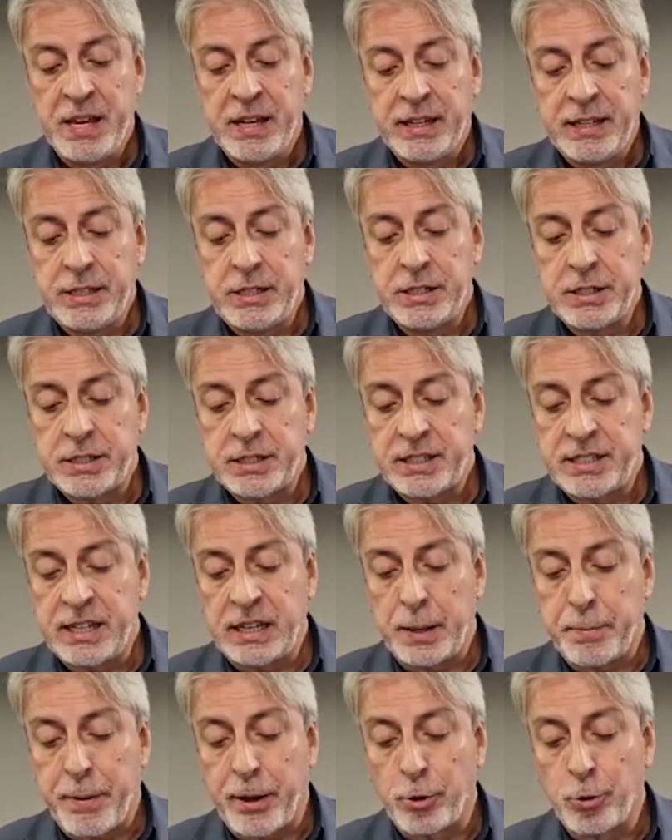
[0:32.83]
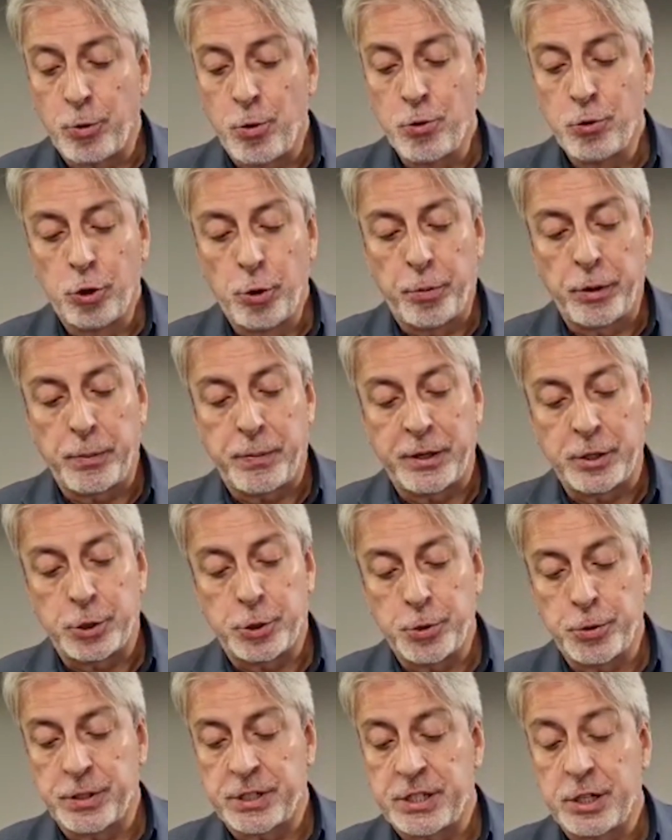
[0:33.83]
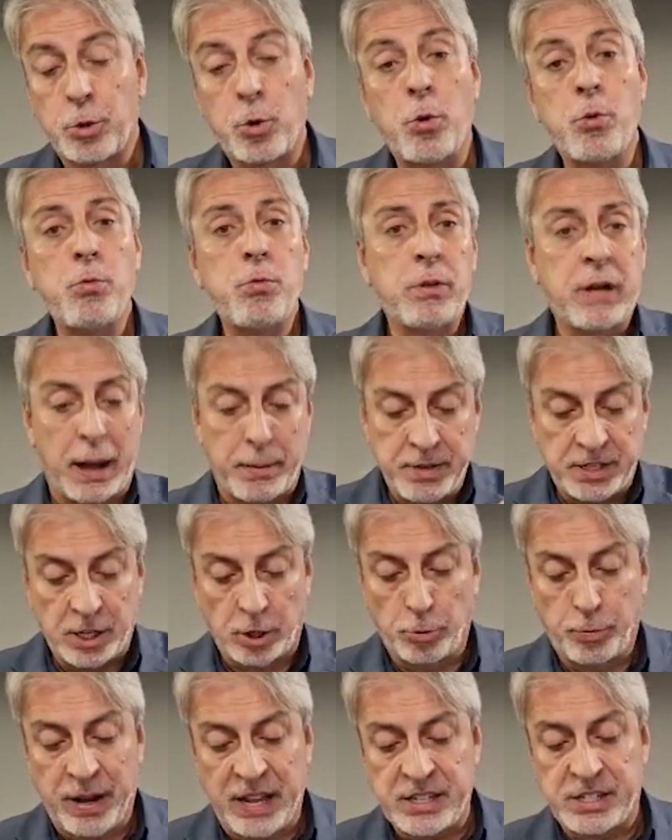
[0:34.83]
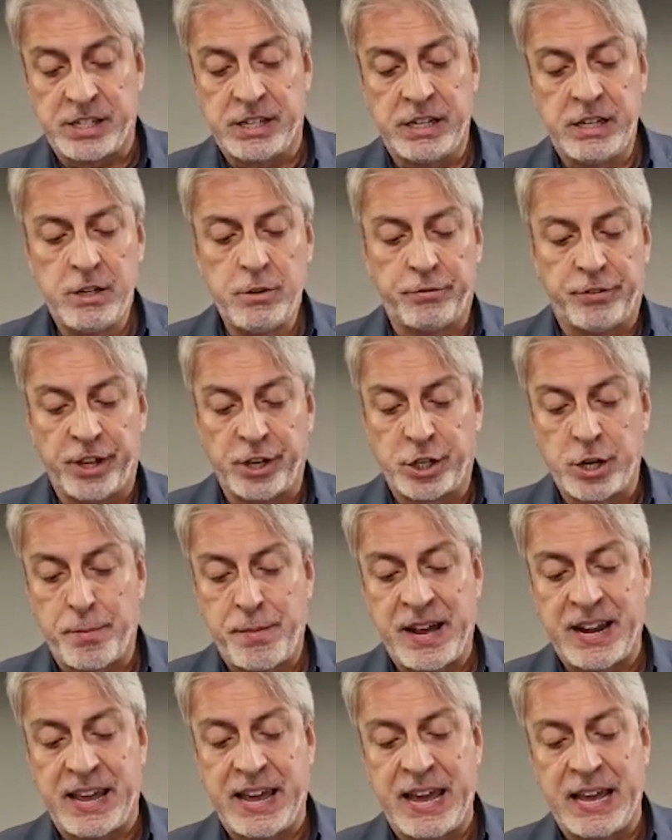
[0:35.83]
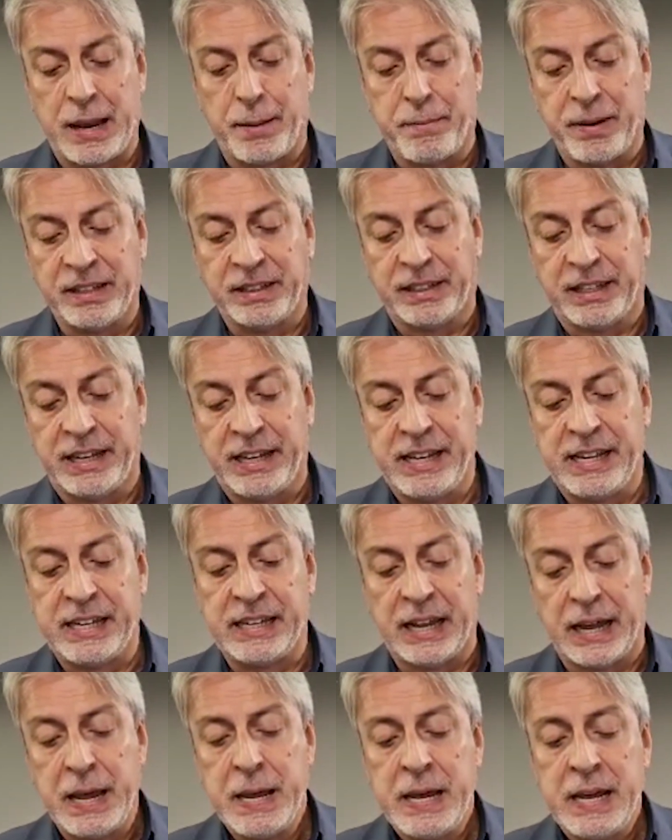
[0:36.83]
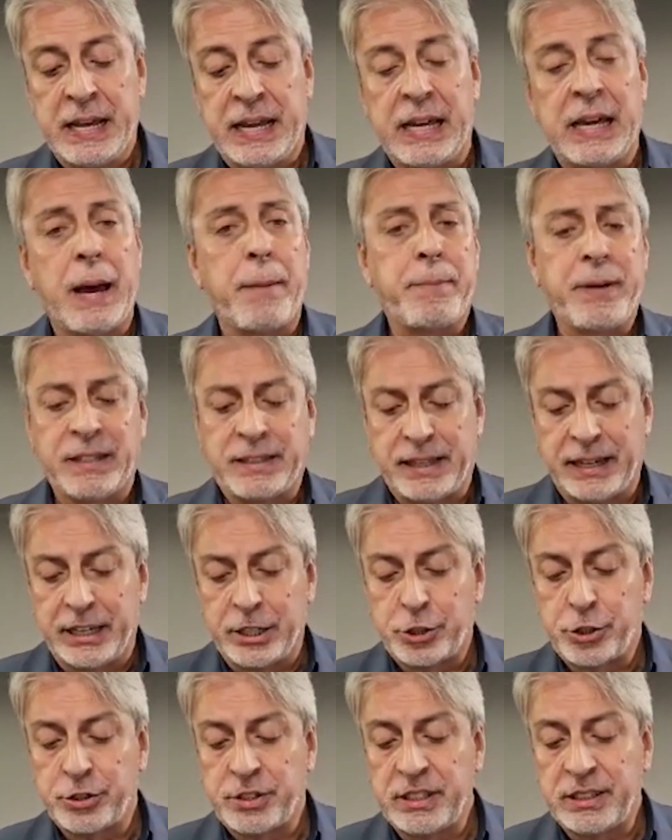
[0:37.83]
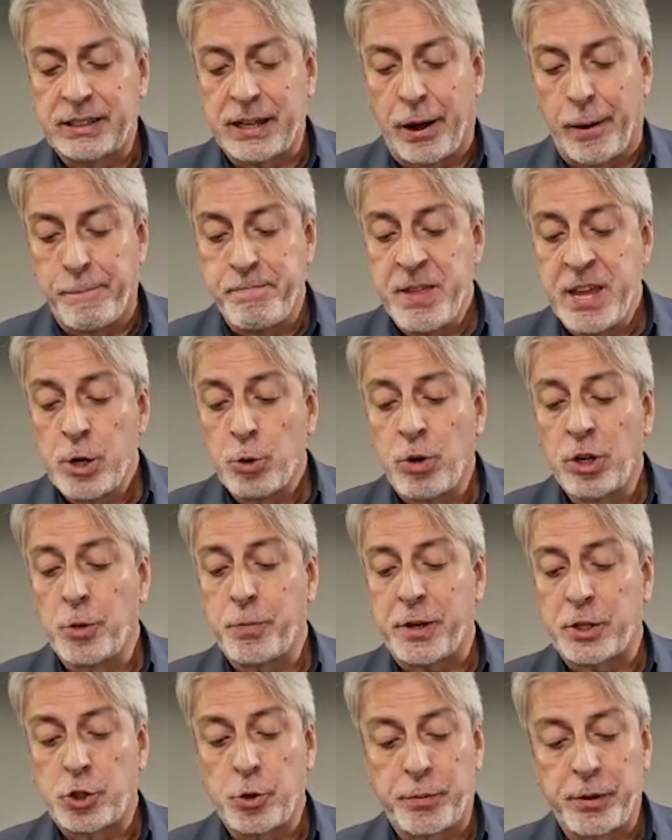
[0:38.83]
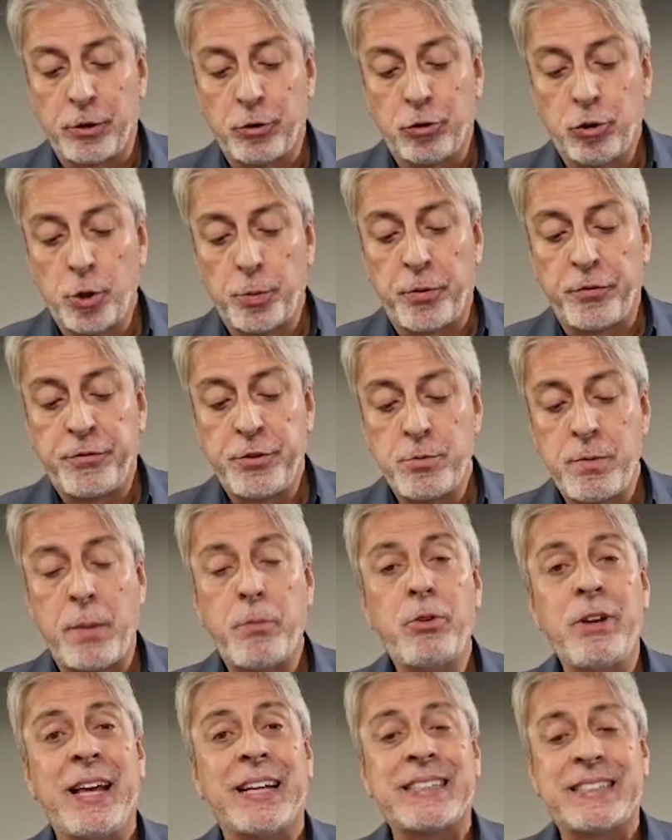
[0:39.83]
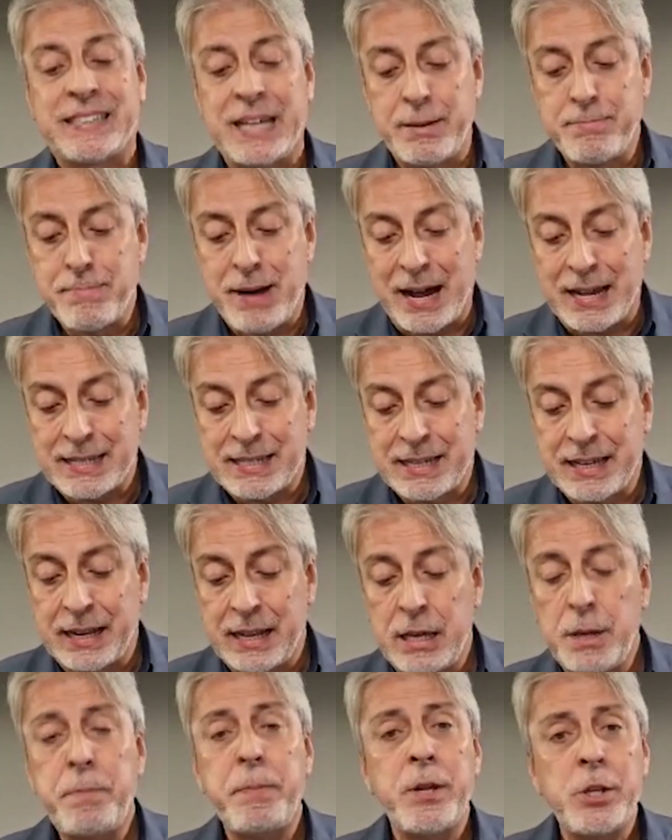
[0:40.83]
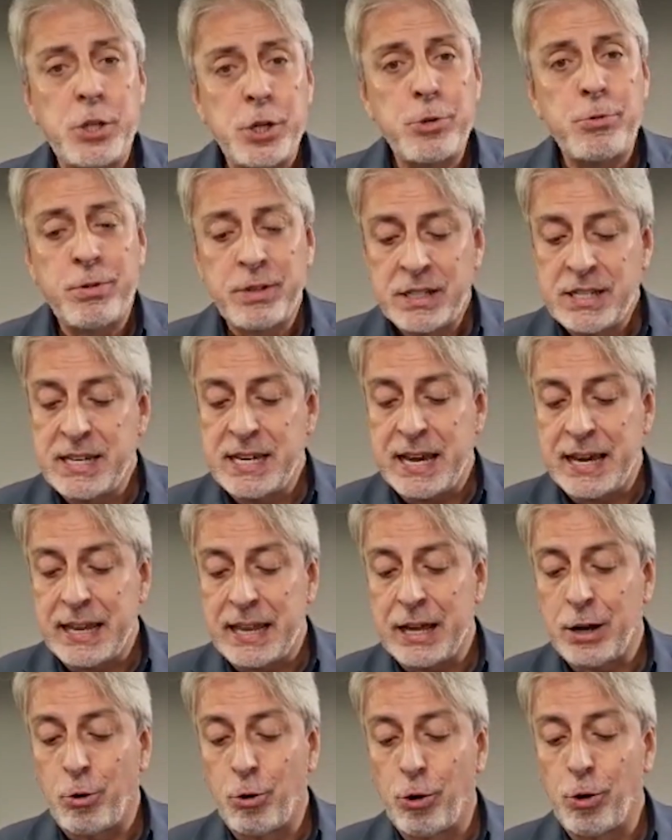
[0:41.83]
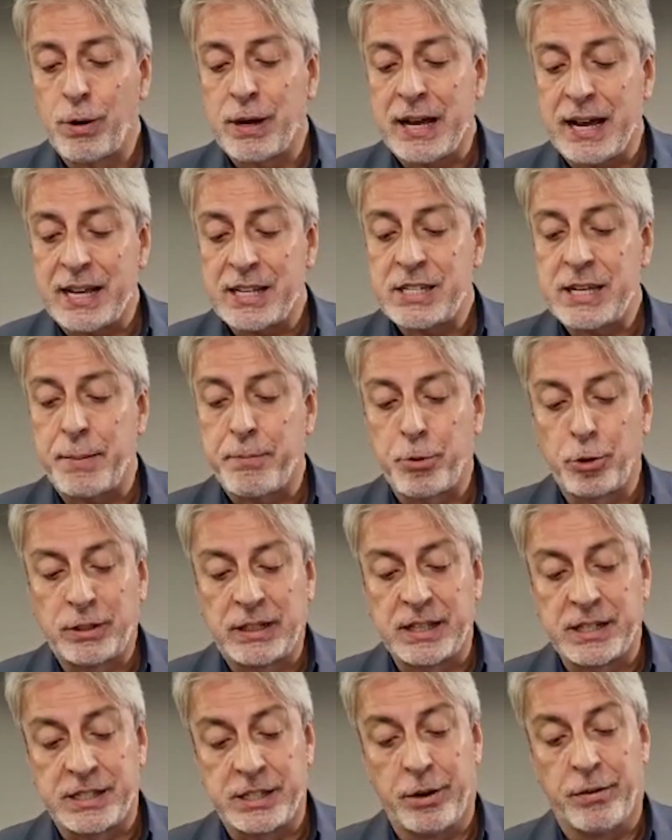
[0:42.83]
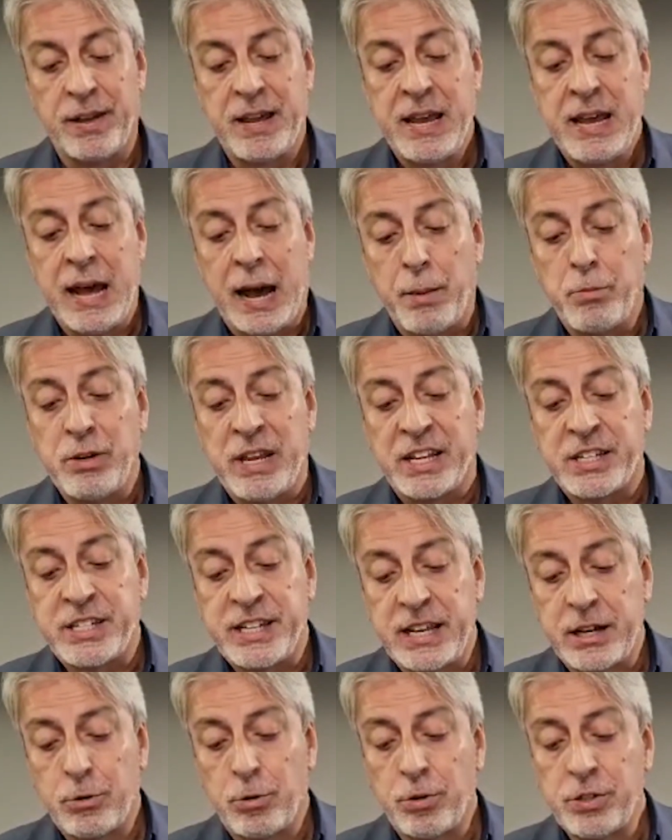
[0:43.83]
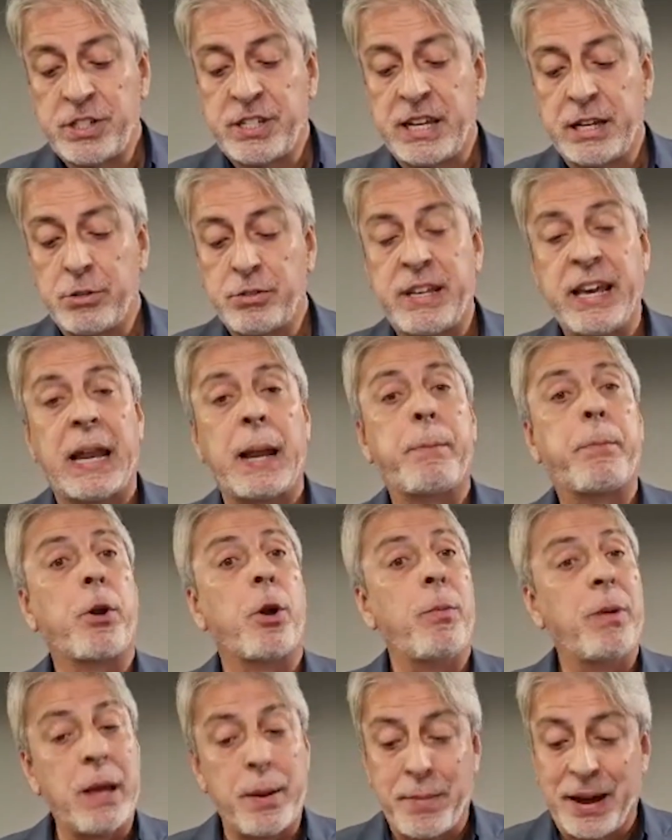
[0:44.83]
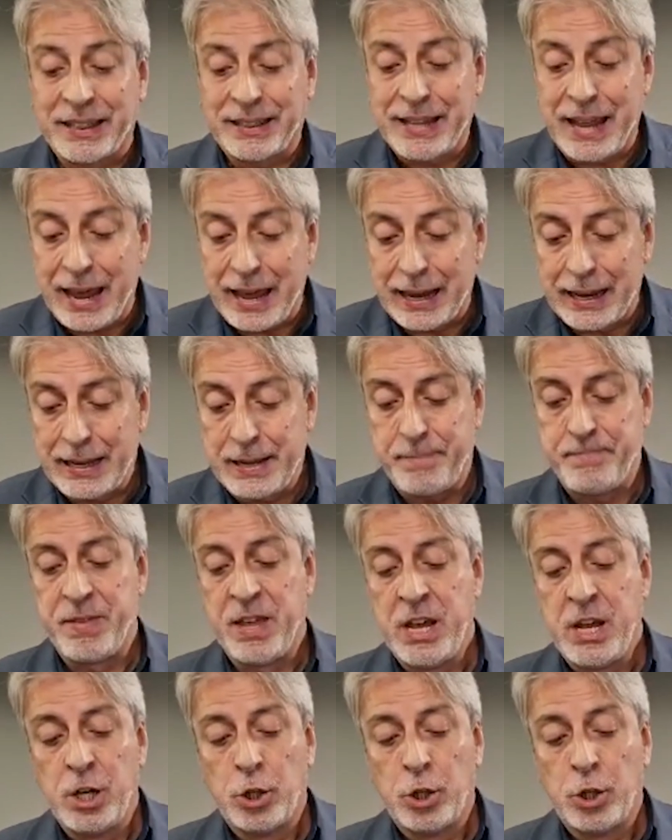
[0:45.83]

E disse que se deparou com um grupo de pessoas com camisa do Brasil, verde e amarela, bandeira, é, apetrechos e tal. Quando passou pelo grupo, viu uma mulher sem máscara e pediu que ela colocasse a proteção. A mulher se negou, dizendo que era problema dela.